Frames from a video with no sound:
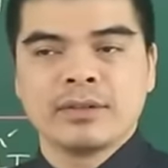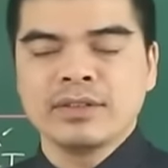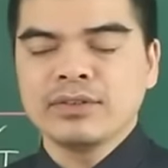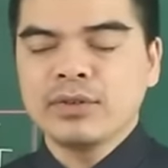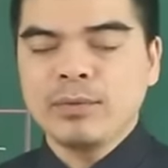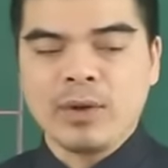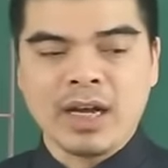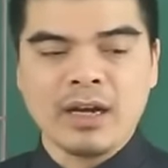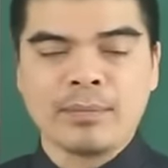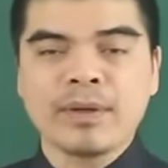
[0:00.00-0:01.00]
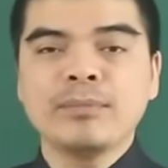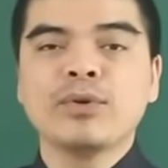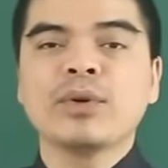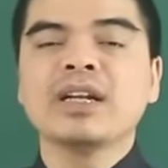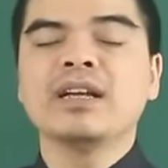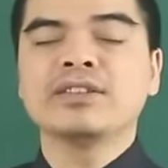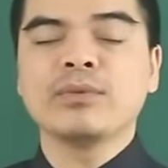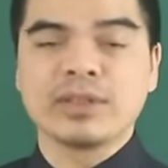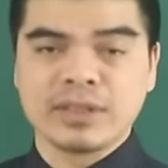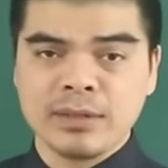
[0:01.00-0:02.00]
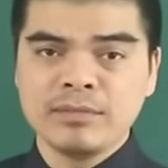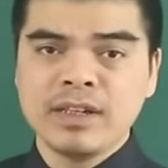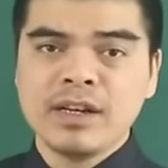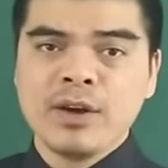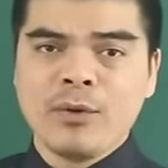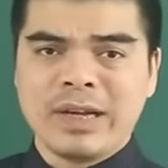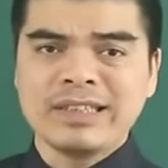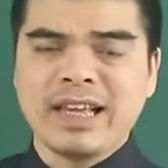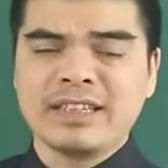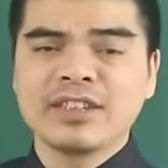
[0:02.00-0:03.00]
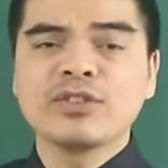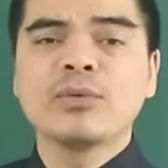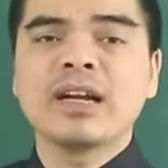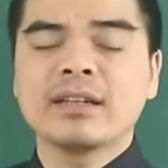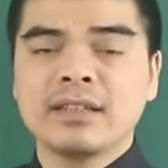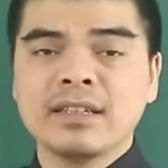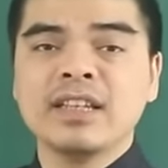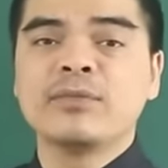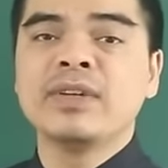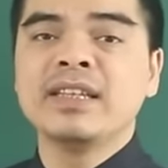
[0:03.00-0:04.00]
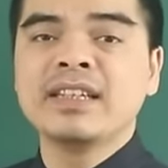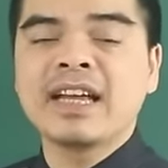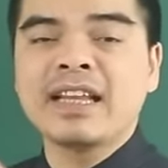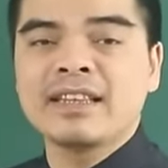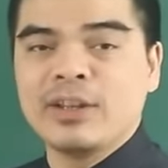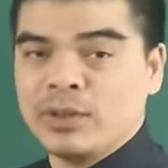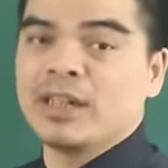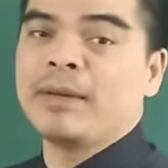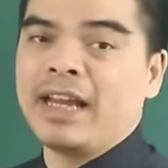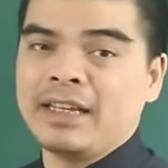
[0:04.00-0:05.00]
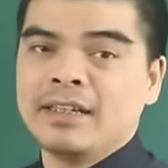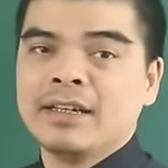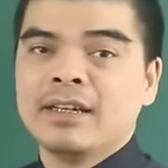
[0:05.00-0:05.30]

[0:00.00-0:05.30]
nó sẽ giúp hòa hợp các mối quan hệ trong cuộc sống, hóa giải những xung khắc, những thị phi, những hạn tiểu nhân ám hại.